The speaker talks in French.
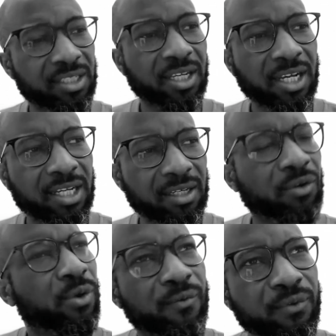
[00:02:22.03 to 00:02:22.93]
Hein,
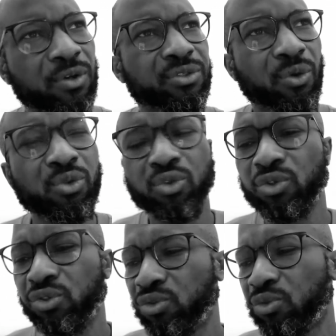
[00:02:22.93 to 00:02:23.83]
en France,
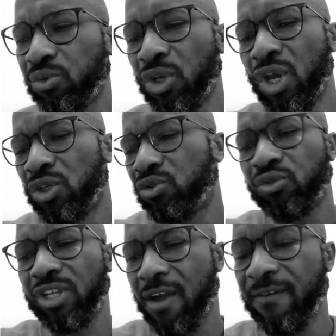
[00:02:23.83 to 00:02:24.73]
aujourd'hui, si tu
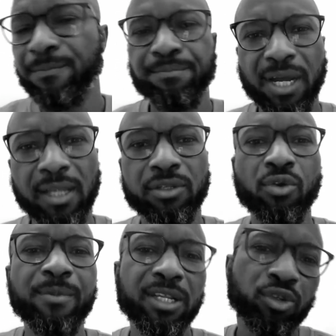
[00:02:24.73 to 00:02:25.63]
travailles pas,
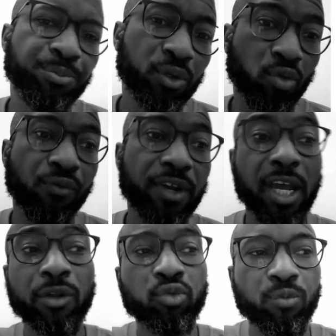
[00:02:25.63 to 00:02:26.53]
demain, tu peux trouver
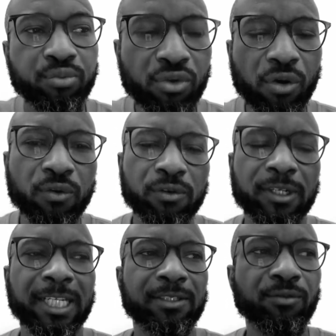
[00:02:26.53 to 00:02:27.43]
un autre boulot.
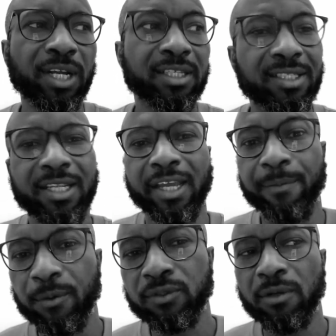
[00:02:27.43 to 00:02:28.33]
Tu vois, c'est des
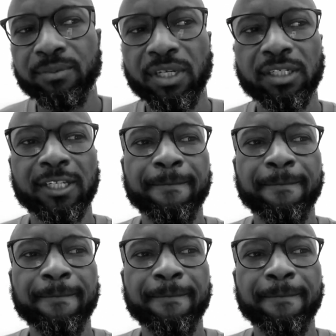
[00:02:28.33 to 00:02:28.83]
réponses comme ça.